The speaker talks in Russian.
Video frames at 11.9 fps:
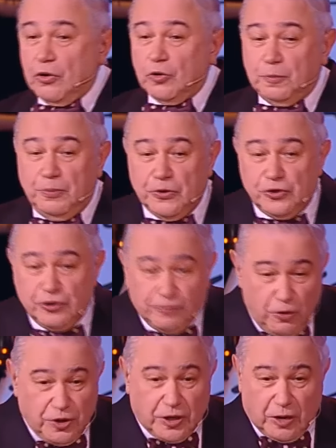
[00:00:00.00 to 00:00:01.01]
йогурт
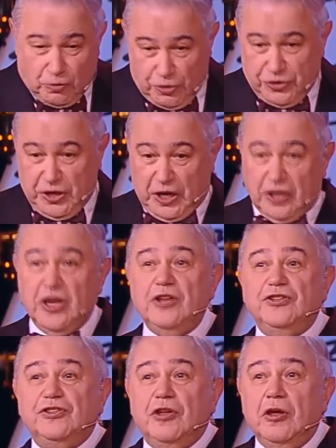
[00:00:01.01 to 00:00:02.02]
пищевой, какой
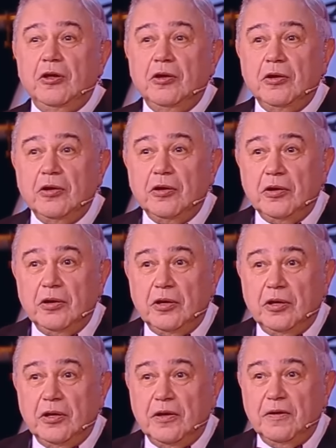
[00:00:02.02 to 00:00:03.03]
технический.
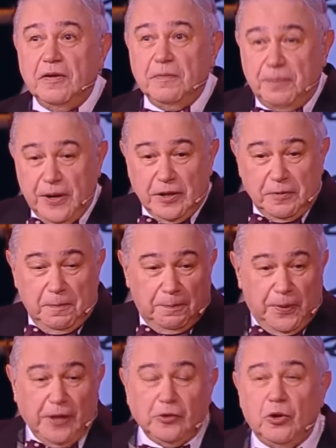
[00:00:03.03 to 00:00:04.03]
При этом
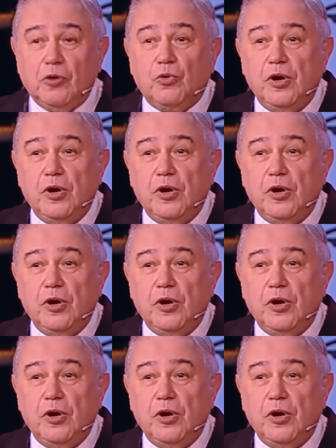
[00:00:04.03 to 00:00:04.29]
полно